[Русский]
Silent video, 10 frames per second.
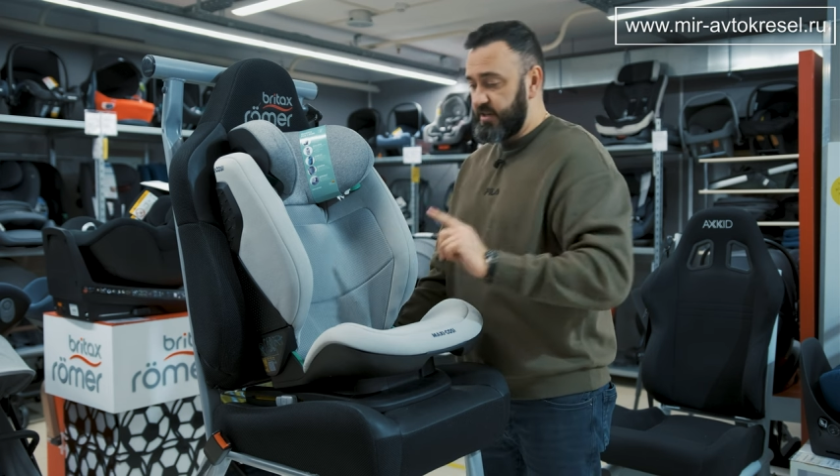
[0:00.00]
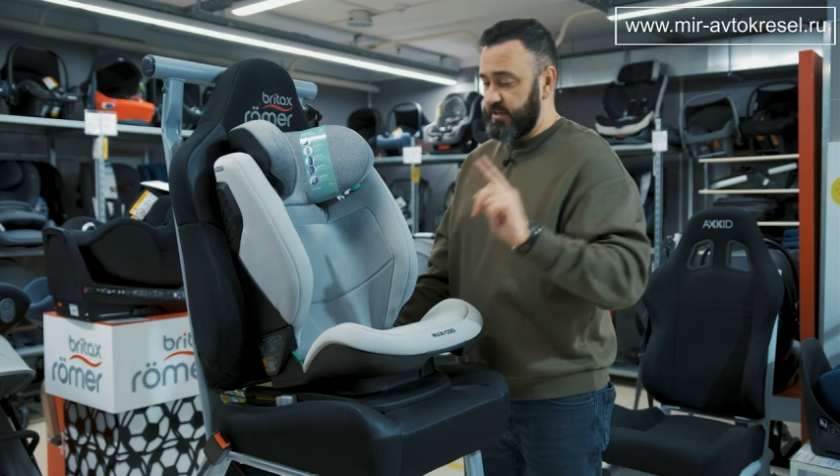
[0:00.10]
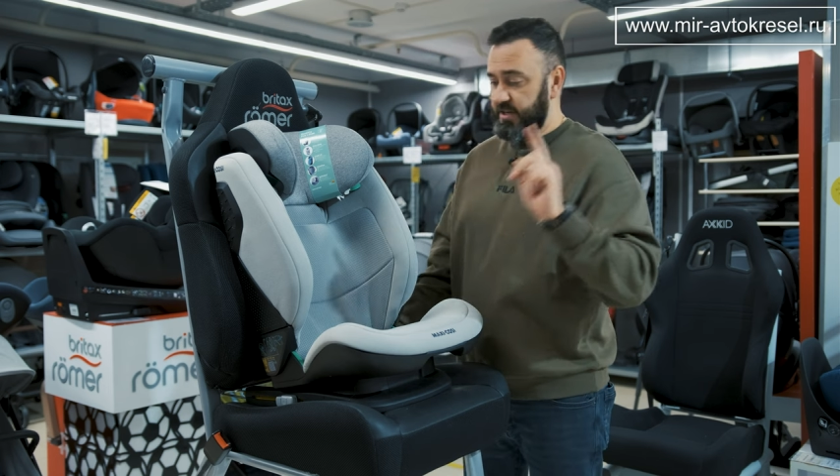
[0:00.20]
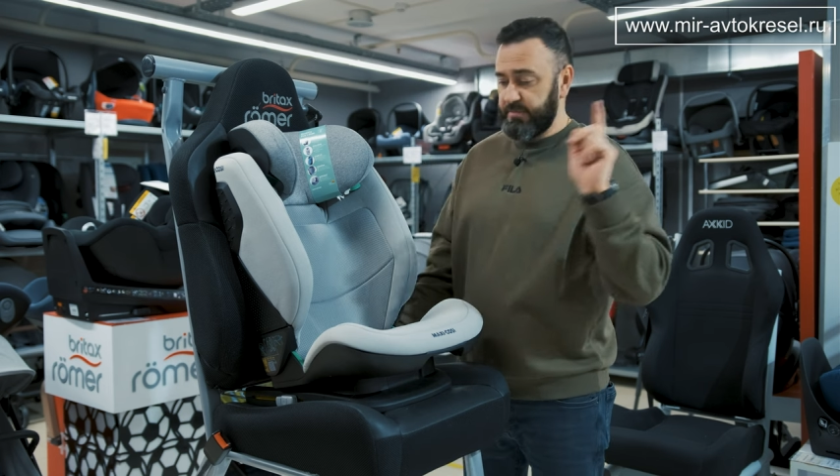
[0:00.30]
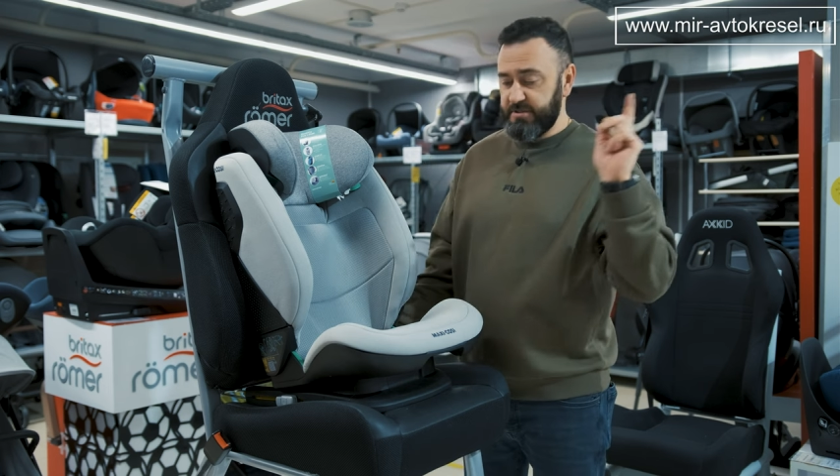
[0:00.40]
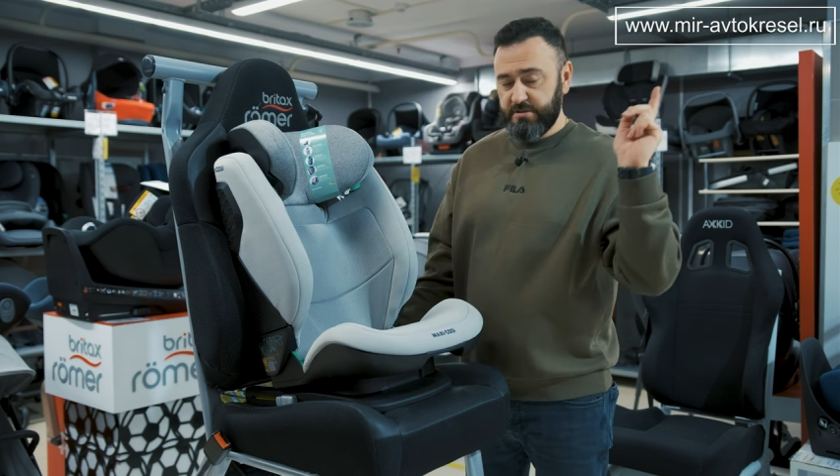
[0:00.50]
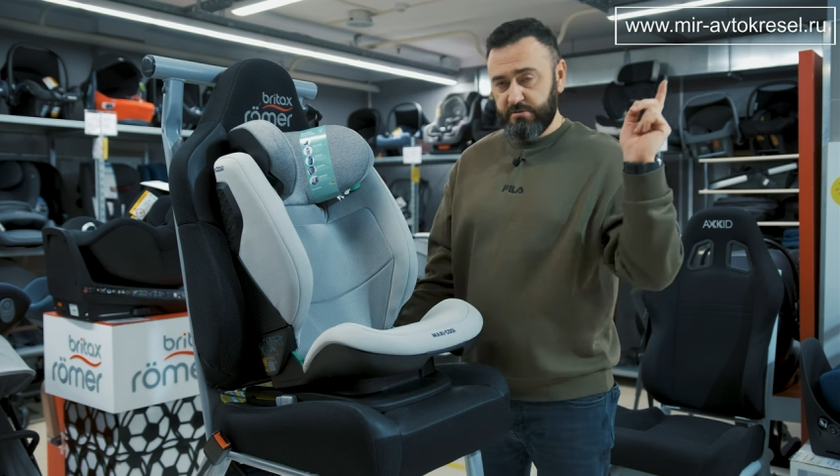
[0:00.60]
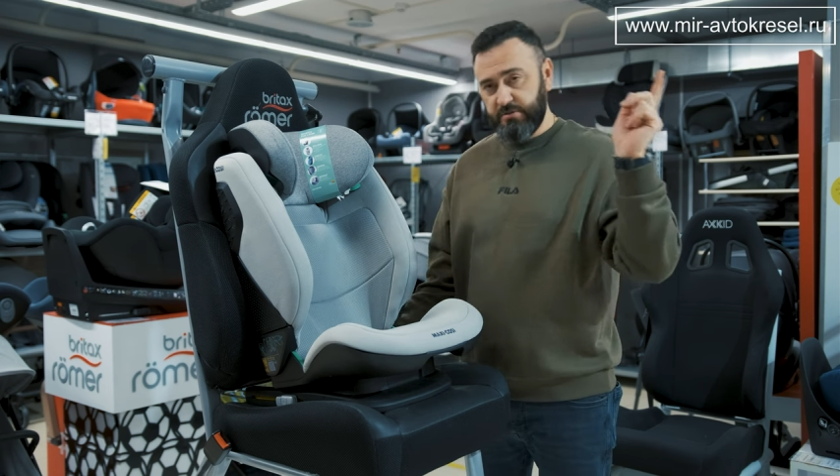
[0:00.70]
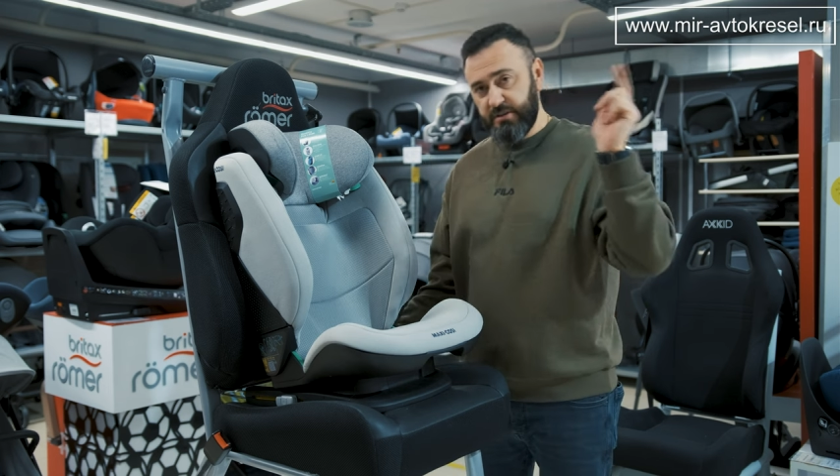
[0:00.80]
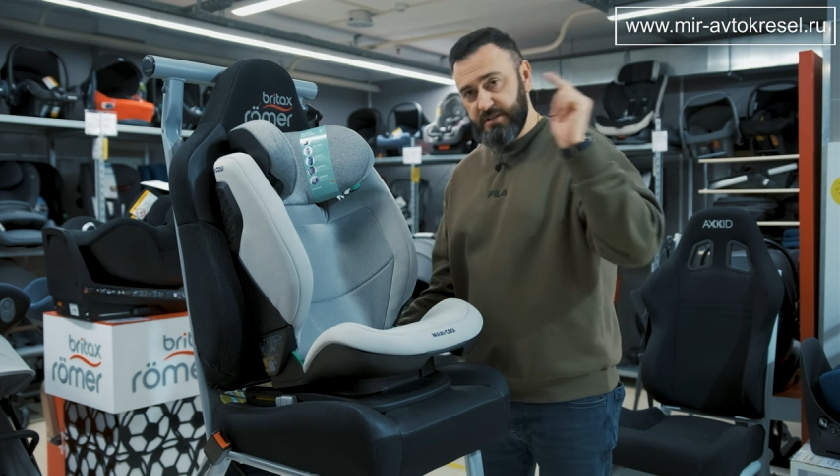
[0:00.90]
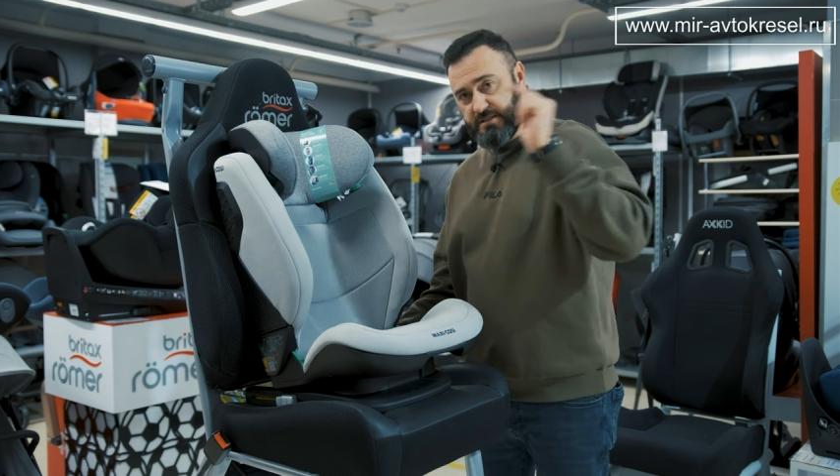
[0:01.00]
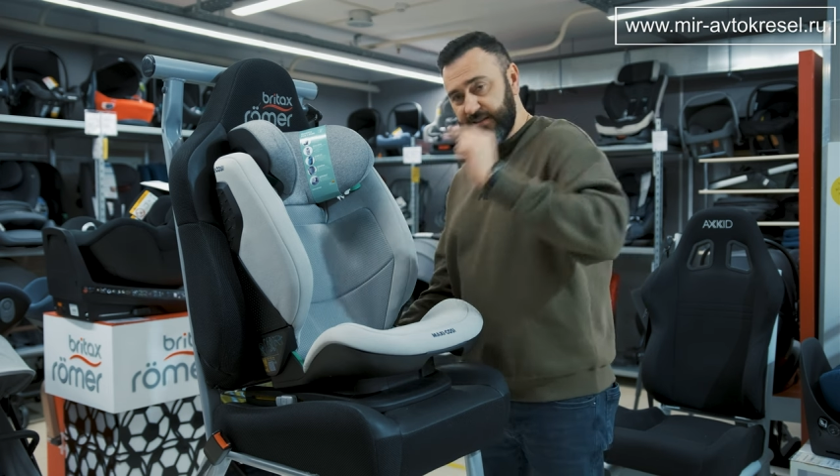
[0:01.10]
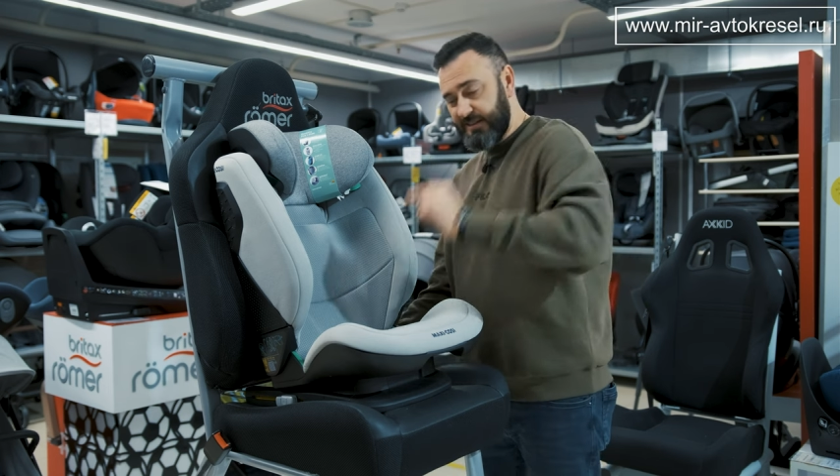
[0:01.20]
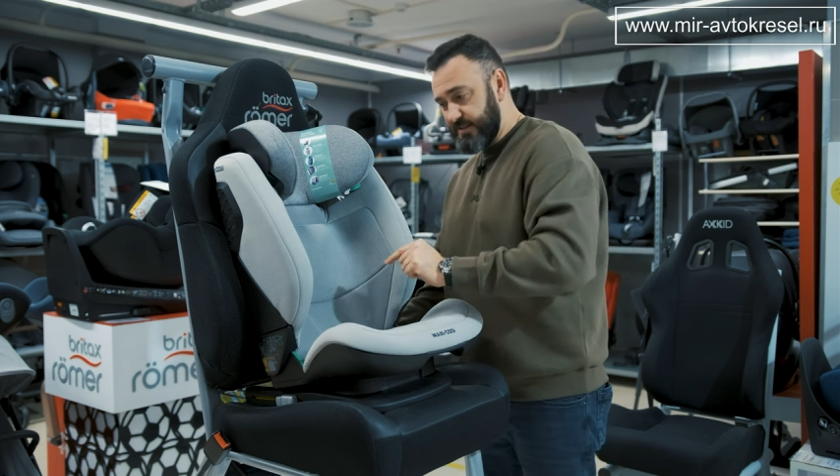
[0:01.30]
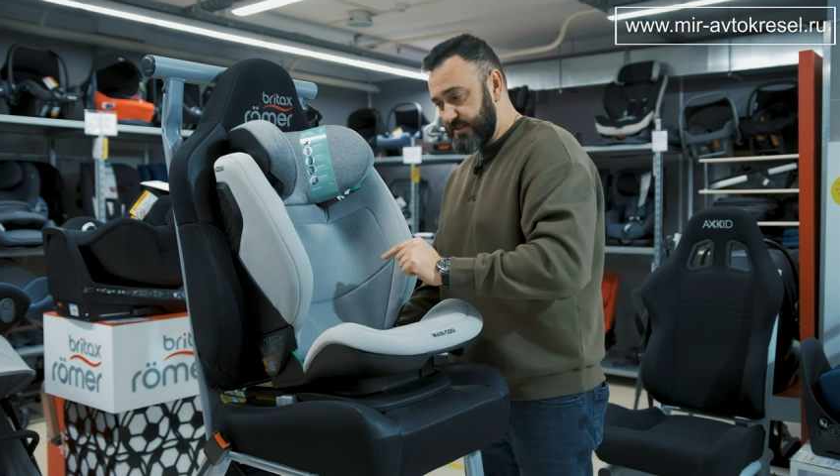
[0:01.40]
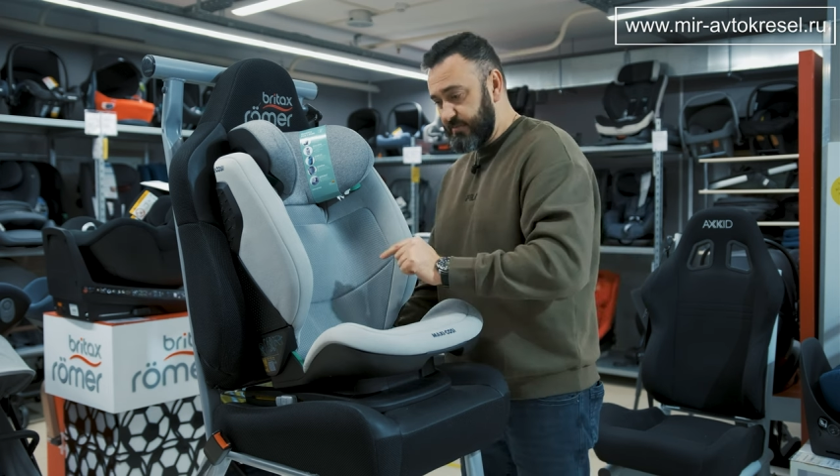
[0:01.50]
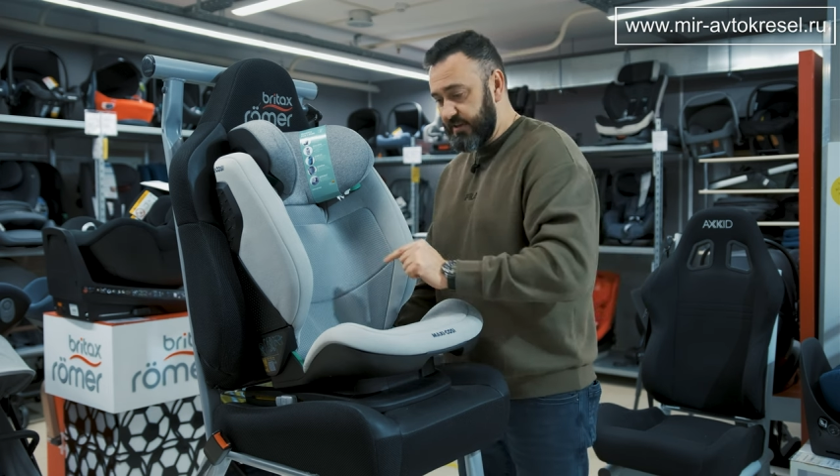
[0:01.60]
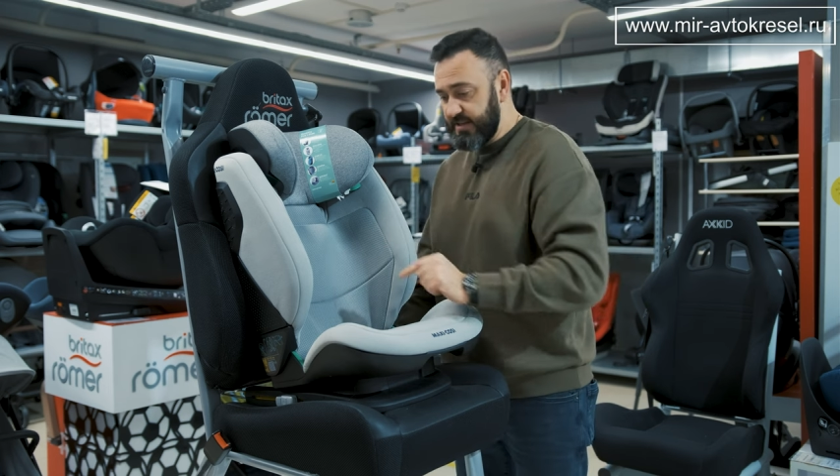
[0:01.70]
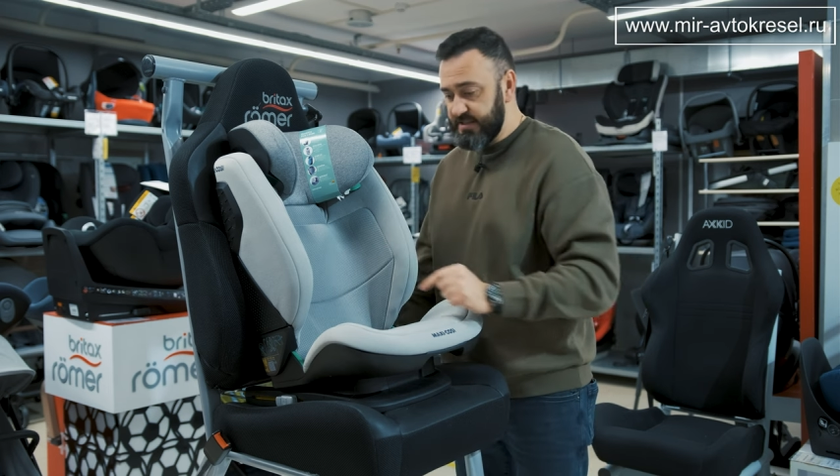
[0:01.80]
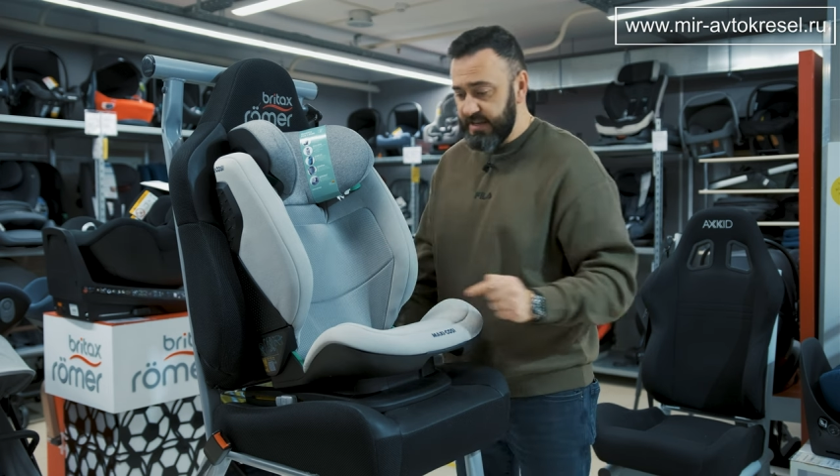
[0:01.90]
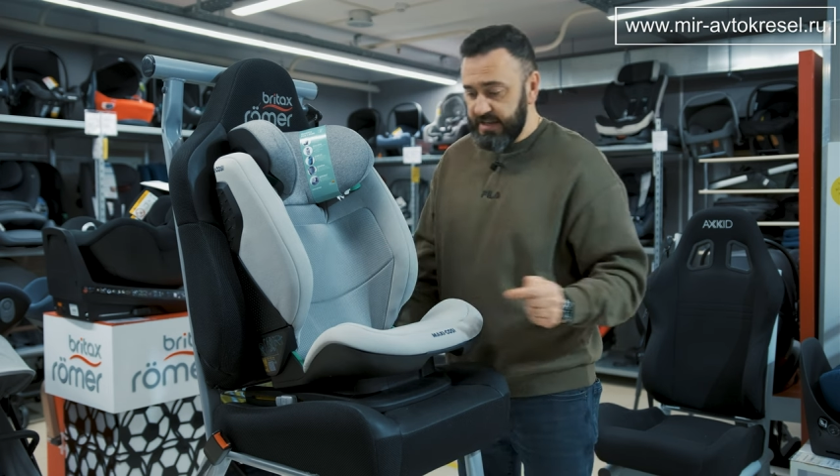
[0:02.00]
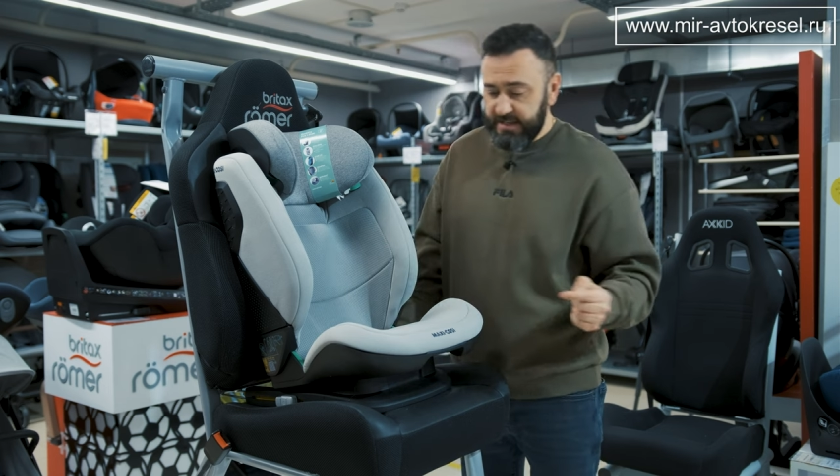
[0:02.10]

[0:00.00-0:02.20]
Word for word: Как пристегнуть кресло, разобрались.